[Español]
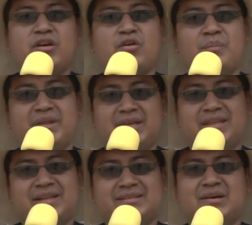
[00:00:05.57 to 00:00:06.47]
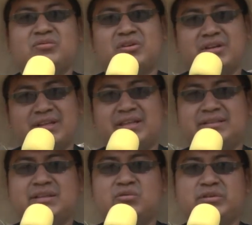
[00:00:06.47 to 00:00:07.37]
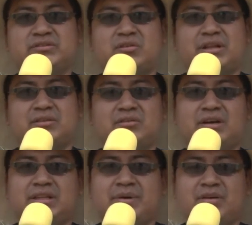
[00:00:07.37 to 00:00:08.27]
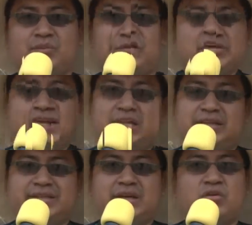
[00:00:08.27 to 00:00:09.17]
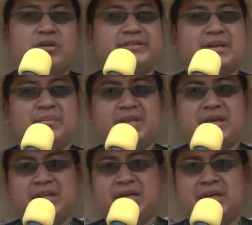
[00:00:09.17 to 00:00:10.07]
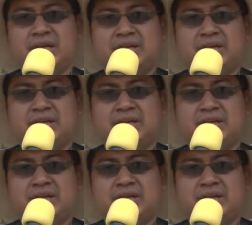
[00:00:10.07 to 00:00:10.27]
en compañía de las autoridades de nuestro cantón Catamayo eh, desde horas de la mañana.